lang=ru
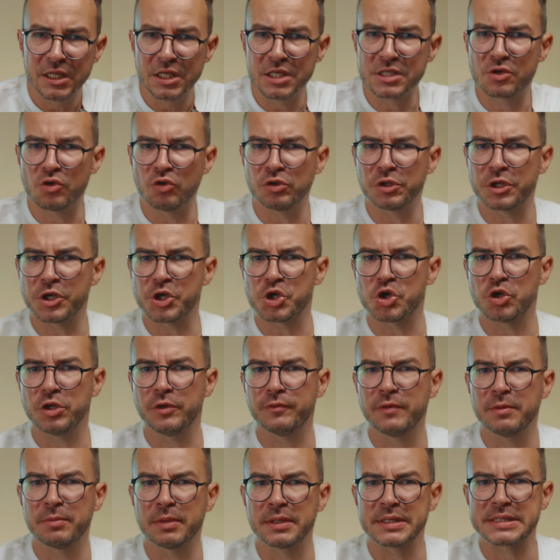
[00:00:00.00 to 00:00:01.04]
Из гонки еще не
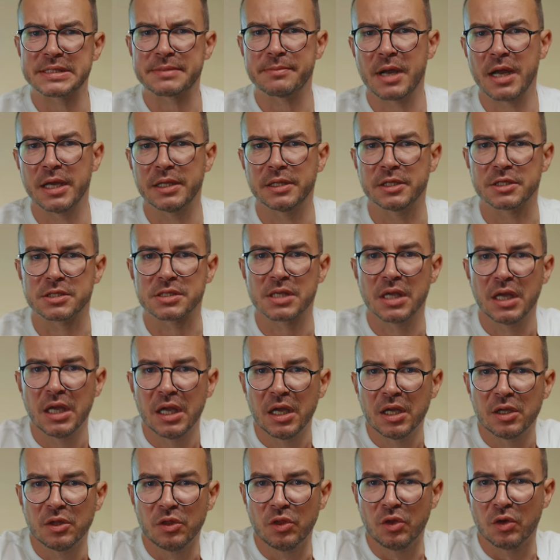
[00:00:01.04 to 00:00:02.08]
выбыл Смайнекс,
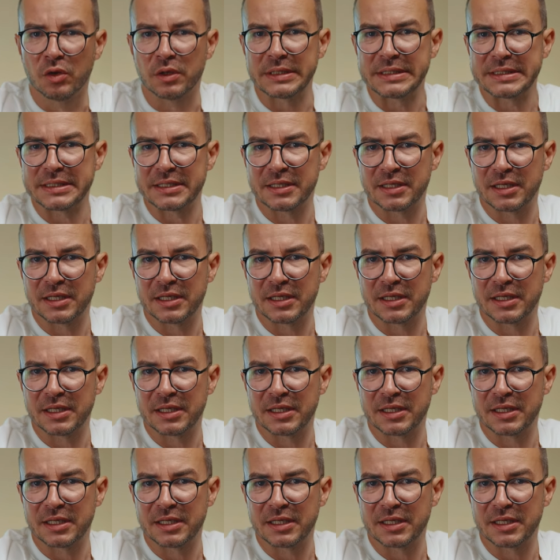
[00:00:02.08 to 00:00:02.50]
но